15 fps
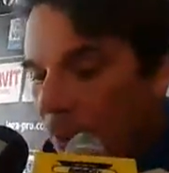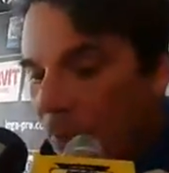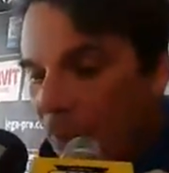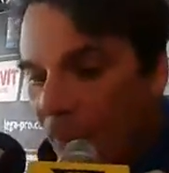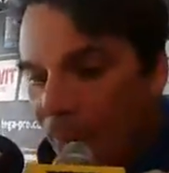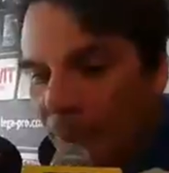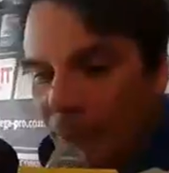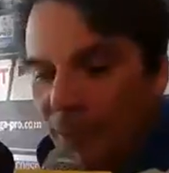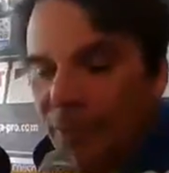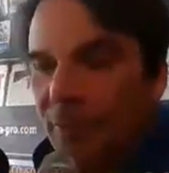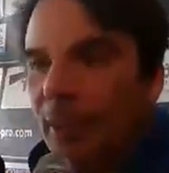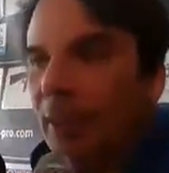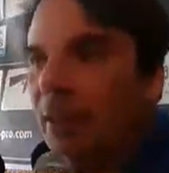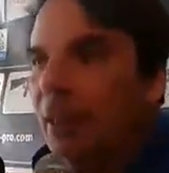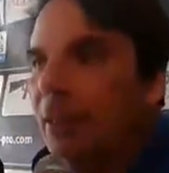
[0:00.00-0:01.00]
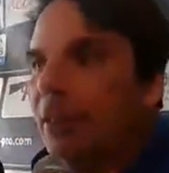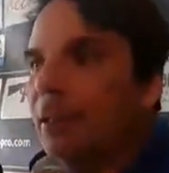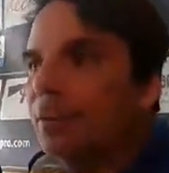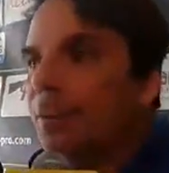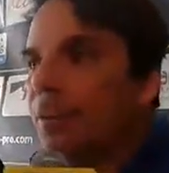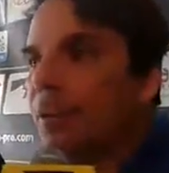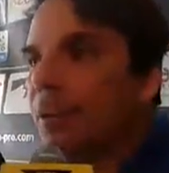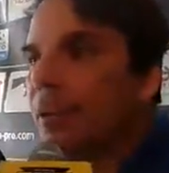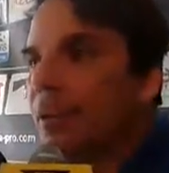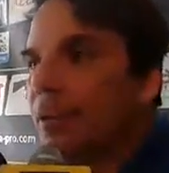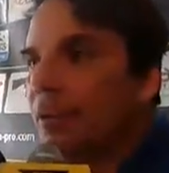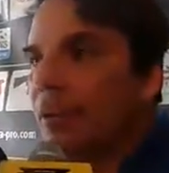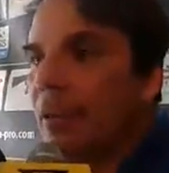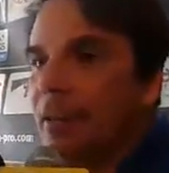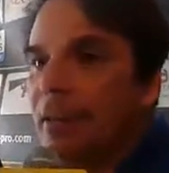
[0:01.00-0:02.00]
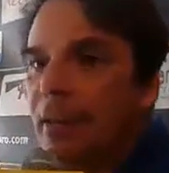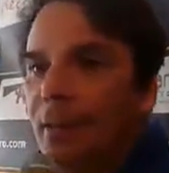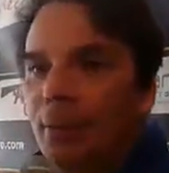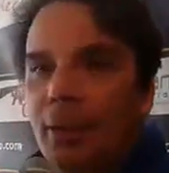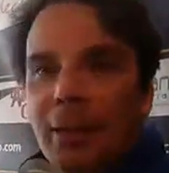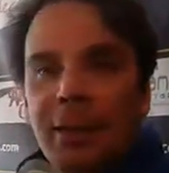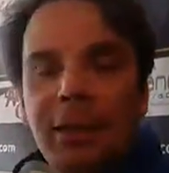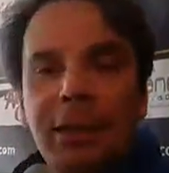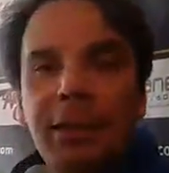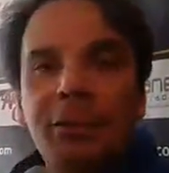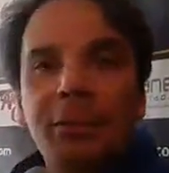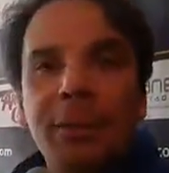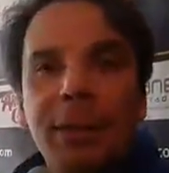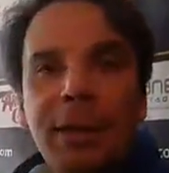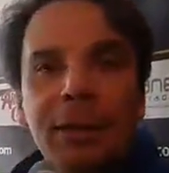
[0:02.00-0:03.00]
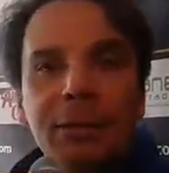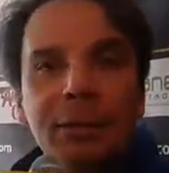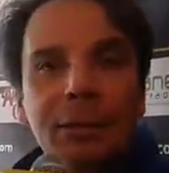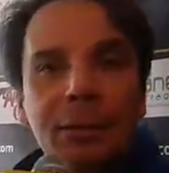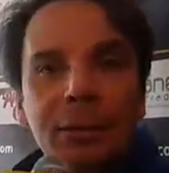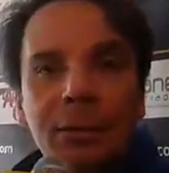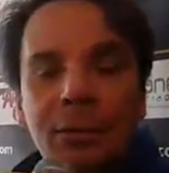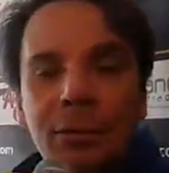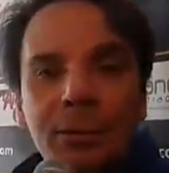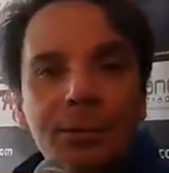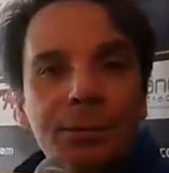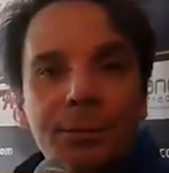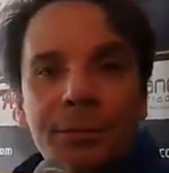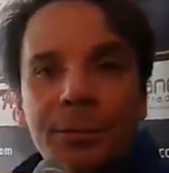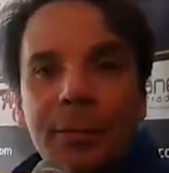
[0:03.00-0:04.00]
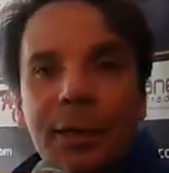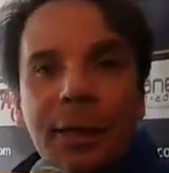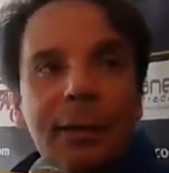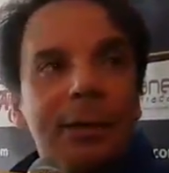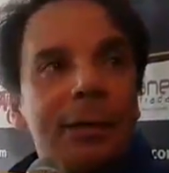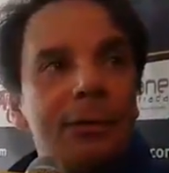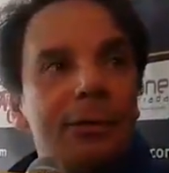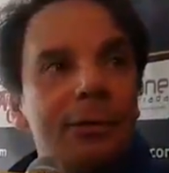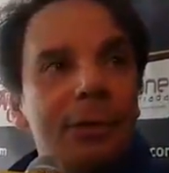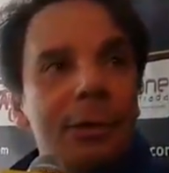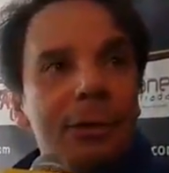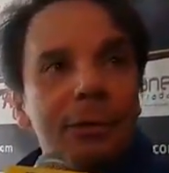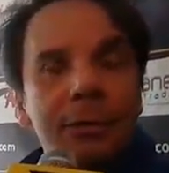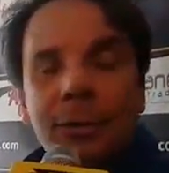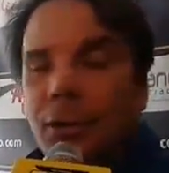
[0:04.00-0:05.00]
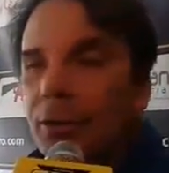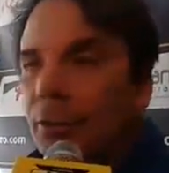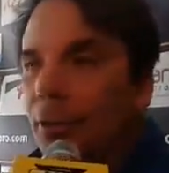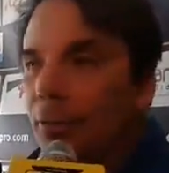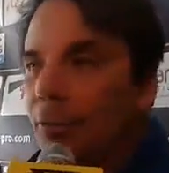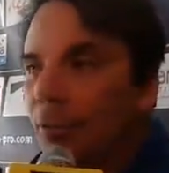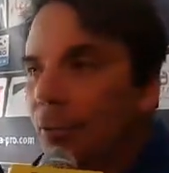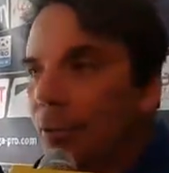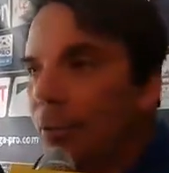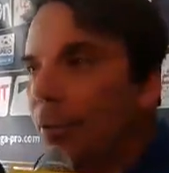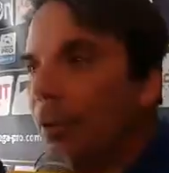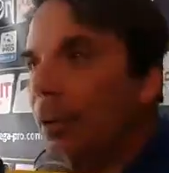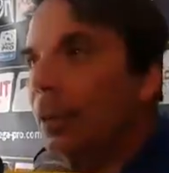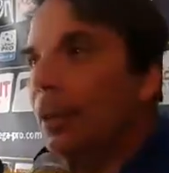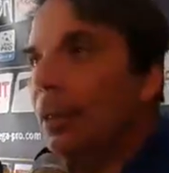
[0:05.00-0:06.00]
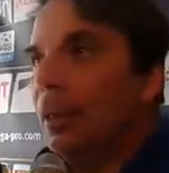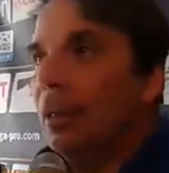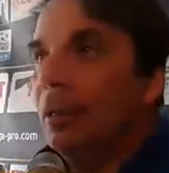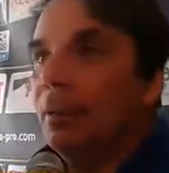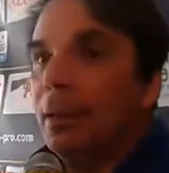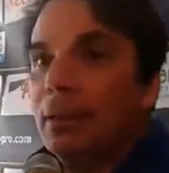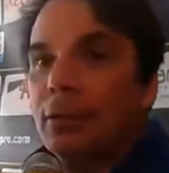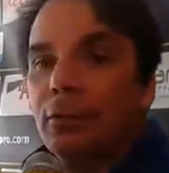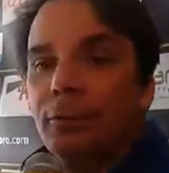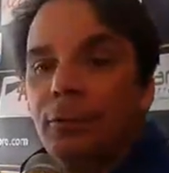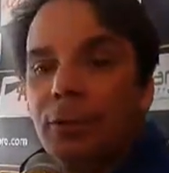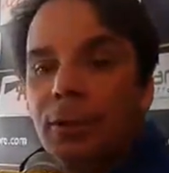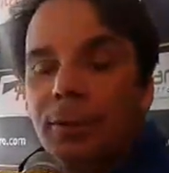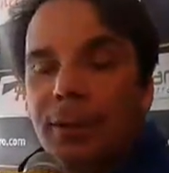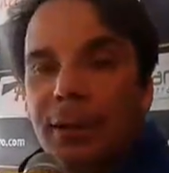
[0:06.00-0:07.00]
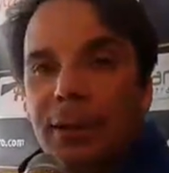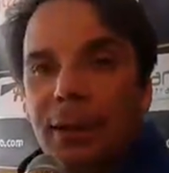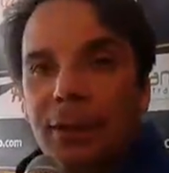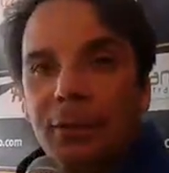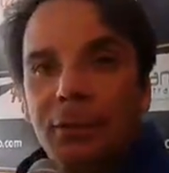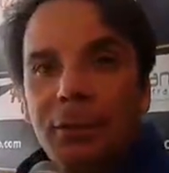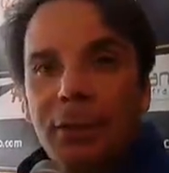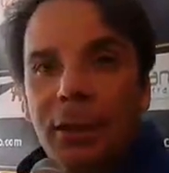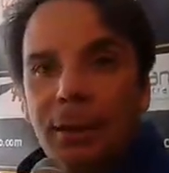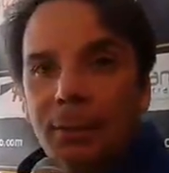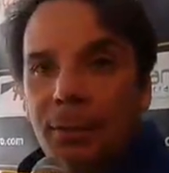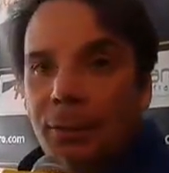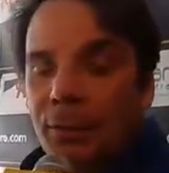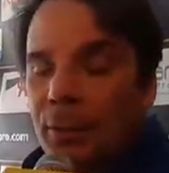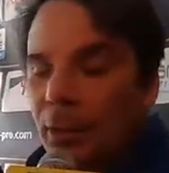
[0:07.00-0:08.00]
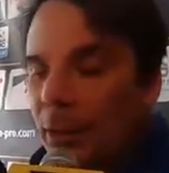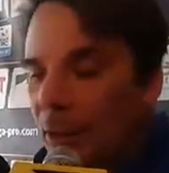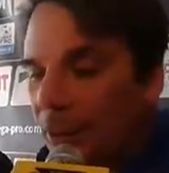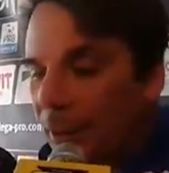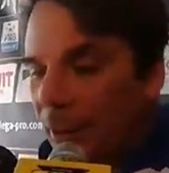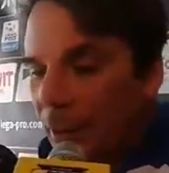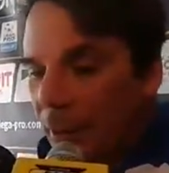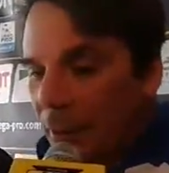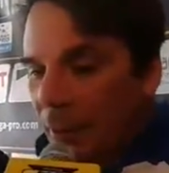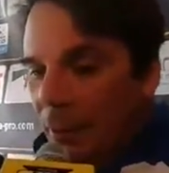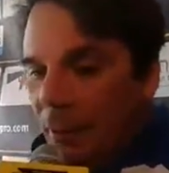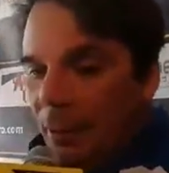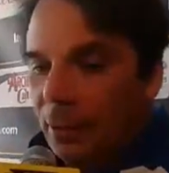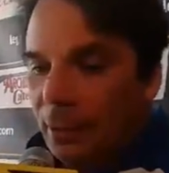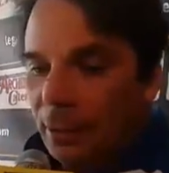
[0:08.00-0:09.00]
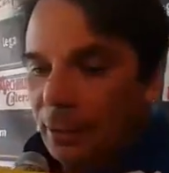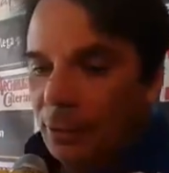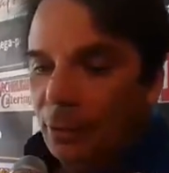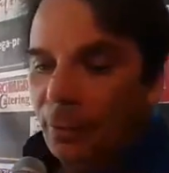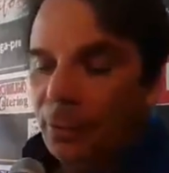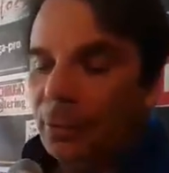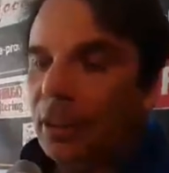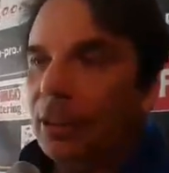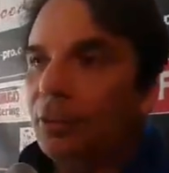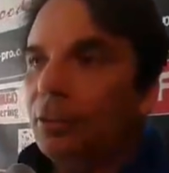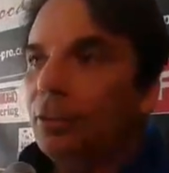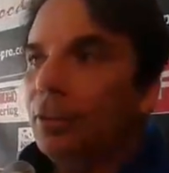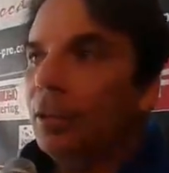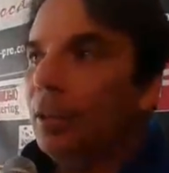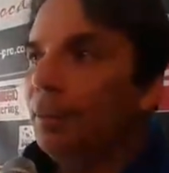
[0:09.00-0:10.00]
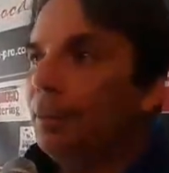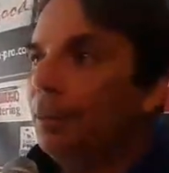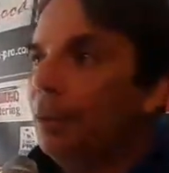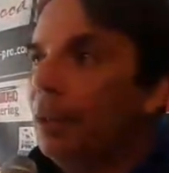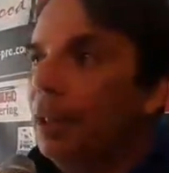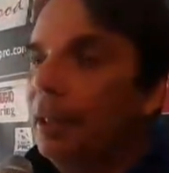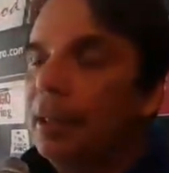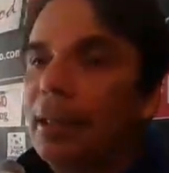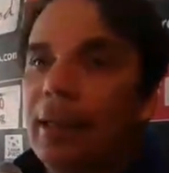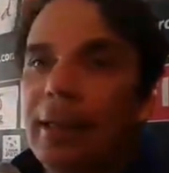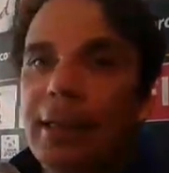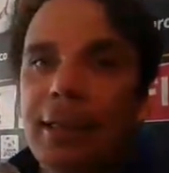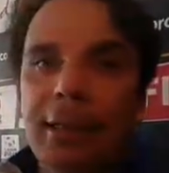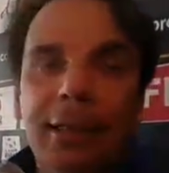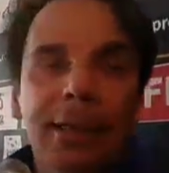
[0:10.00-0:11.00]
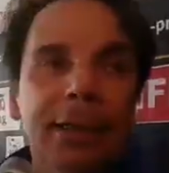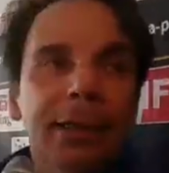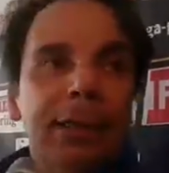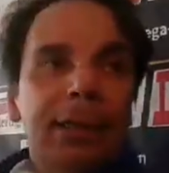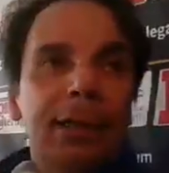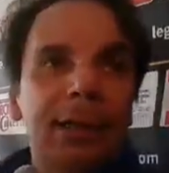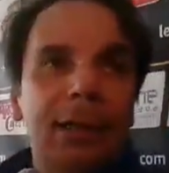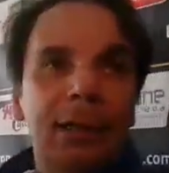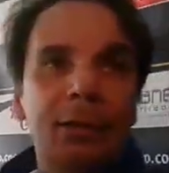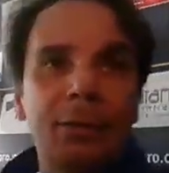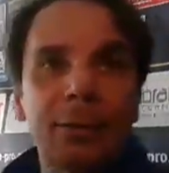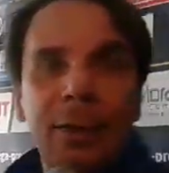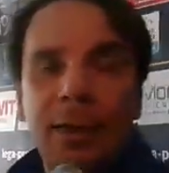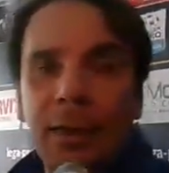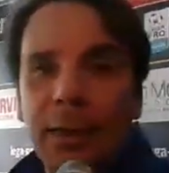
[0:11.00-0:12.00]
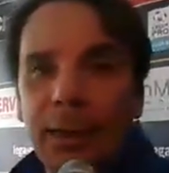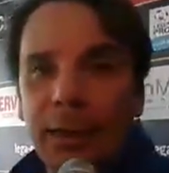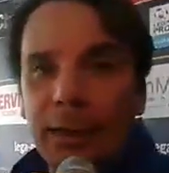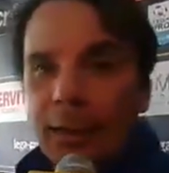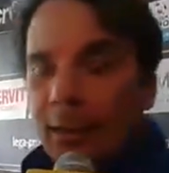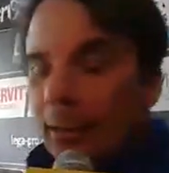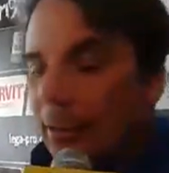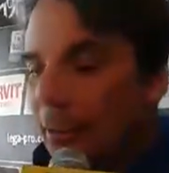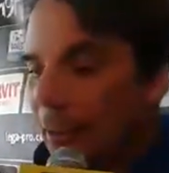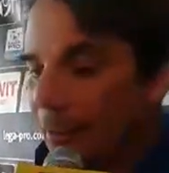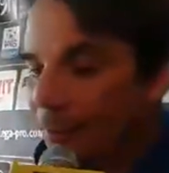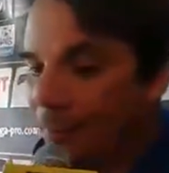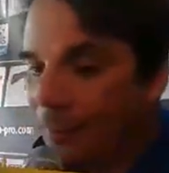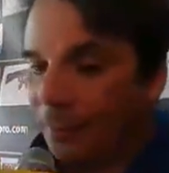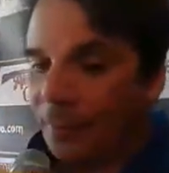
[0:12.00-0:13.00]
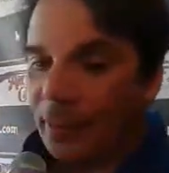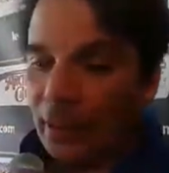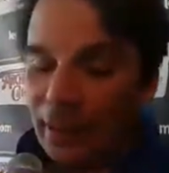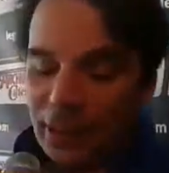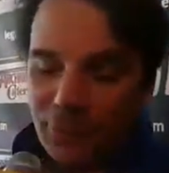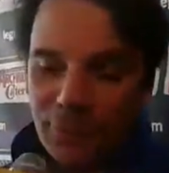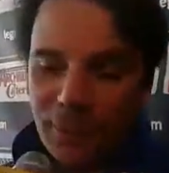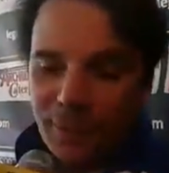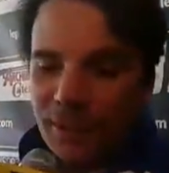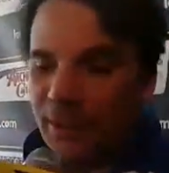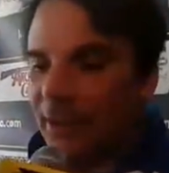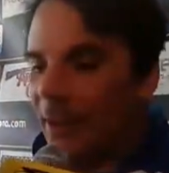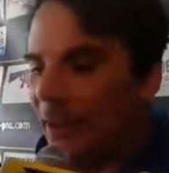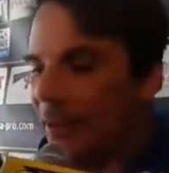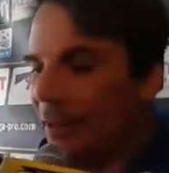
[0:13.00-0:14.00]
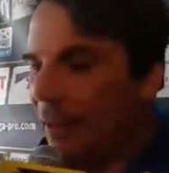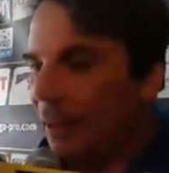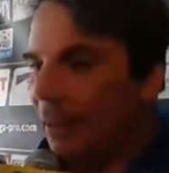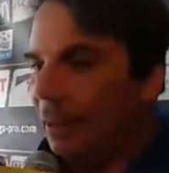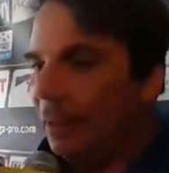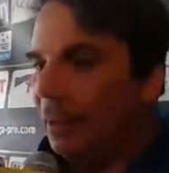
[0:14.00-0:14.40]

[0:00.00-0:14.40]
una buona squadra a disposizione, stiamo anche recuperando tanti giocatori, qualcuno che è rimasto fuori per tanto tempo, quindi eh, dopo tanto tempo rientra anche Diachite domani, anche se la sua presenza